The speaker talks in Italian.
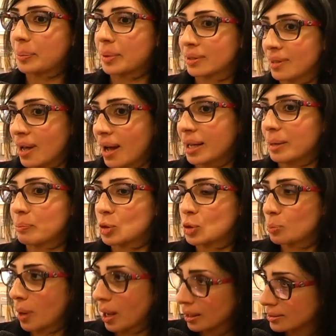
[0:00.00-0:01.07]
per dare più
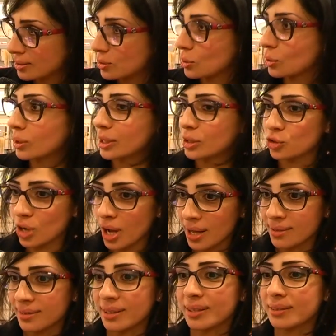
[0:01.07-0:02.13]
spazio alla
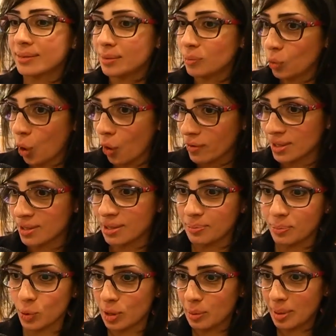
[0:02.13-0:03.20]
gente di muoversi
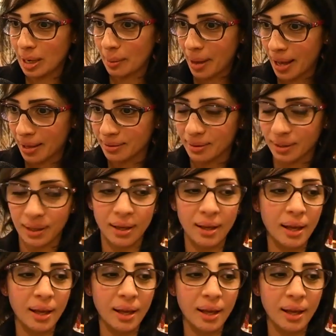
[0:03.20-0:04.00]
più liberamente